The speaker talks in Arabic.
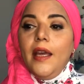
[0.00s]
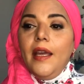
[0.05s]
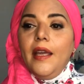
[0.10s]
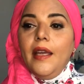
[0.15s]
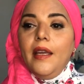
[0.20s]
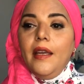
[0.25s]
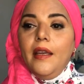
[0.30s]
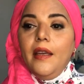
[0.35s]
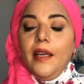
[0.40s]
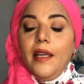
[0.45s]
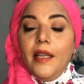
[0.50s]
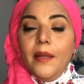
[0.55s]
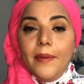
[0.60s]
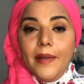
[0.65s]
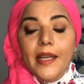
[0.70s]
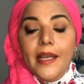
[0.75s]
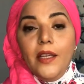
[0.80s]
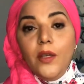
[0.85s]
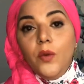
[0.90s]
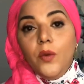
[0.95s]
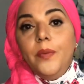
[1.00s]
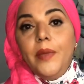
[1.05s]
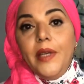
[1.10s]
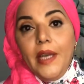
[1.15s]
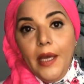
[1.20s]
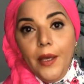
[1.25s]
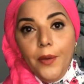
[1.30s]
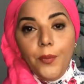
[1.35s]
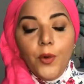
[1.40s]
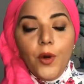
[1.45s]
آه، اللي بلاقيهم
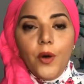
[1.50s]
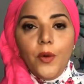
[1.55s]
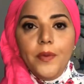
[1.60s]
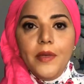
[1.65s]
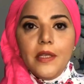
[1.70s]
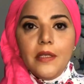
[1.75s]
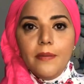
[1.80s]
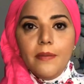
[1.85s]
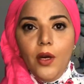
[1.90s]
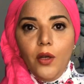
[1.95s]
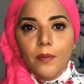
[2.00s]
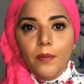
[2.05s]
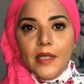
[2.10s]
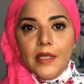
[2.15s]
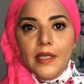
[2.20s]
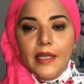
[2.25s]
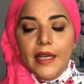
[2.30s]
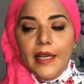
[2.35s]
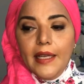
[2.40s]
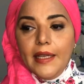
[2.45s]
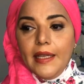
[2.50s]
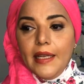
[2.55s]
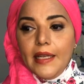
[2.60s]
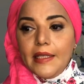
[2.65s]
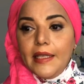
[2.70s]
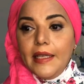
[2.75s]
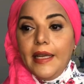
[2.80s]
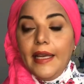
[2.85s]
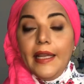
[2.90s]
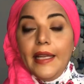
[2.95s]
بيحبوا او بيسمعوا المزيكا
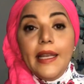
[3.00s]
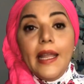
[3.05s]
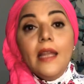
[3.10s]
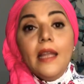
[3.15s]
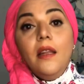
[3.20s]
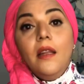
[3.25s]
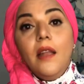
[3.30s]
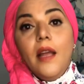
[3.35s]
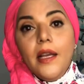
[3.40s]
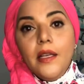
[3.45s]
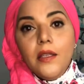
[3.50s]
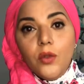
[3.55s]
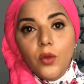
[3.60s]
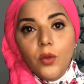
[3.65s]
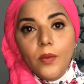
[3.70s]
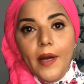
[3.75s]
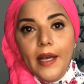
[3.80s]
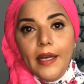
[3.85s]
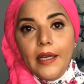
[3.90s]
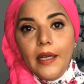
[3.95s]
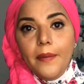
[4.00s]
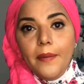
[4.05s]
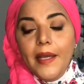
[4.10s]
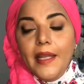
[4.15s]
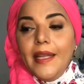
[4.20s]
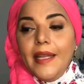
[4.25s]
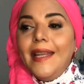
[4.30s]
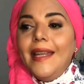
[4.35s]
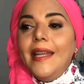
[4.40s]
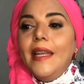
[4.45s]
الكلاسيك اللي انا لاحظته بقى كمان
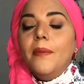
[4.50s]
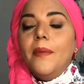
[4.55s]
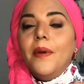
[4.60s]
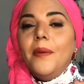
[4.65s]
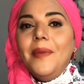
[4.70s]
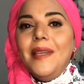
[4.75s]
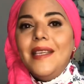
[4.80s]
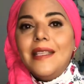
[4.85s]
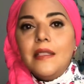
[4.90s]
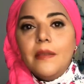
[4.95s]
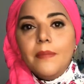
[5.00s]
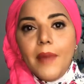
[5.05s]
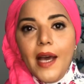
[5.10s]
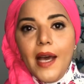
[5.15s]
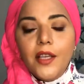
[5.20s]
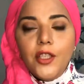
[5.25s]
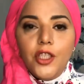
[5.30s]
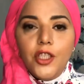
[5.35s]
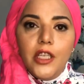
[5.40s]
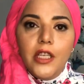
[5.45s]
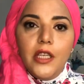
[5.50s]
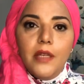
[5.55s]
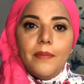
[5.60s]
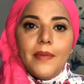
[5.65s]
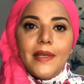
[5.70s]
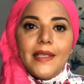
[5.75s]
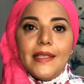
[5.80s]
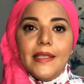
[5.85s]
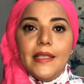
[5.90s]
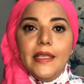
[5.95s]
اللي ما بيسمعش
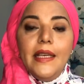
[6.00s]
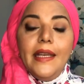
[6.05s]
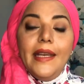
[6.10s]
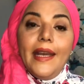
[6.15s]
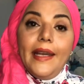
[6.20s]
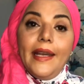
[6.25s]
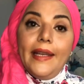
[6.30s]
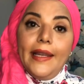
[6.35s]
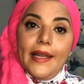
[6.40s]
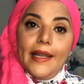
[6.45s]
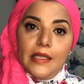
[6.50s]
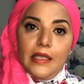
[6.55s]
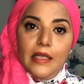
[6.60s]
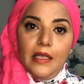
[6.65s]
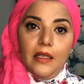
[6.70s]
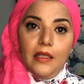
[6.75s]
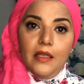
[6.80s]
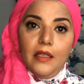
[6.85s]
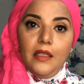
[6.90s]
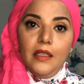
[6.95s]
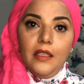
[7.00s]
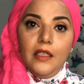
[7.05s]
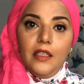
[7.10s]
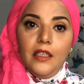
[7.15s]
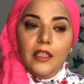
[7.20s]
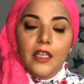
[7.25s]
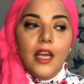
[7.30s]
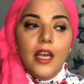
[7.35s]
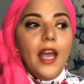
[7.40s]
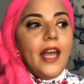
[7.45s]
مزيكا كلاسيك
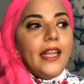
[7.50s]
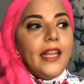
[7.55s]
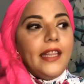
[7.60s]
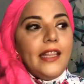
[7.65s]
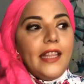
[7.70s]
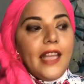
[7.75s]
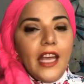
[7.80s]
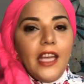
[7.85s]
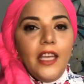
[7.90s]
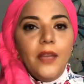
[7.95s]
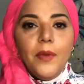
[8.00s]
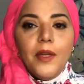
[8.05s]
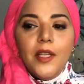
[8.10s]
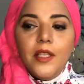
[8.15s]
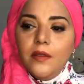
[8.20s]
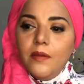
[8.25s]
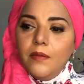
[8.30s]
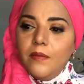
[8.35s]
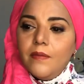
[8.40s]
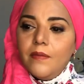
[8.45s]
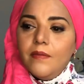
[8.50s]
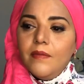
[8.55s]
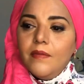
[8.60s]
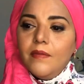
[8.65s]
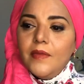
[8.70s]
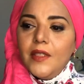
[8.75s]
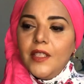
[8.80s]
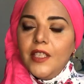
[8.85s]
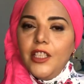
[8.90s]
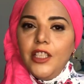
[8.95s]
دايما
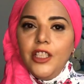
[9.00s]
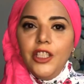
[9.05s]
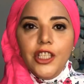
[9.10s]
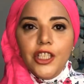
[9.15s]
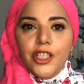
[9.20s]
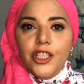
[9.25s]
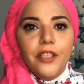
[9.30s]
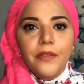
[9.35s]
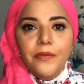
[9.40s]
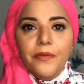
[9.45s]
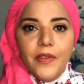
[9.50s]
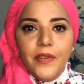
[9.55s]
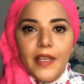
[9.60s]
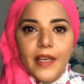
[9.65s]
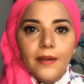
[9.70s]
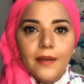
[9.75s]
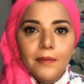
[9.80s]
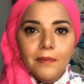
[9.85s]
يشتم فيها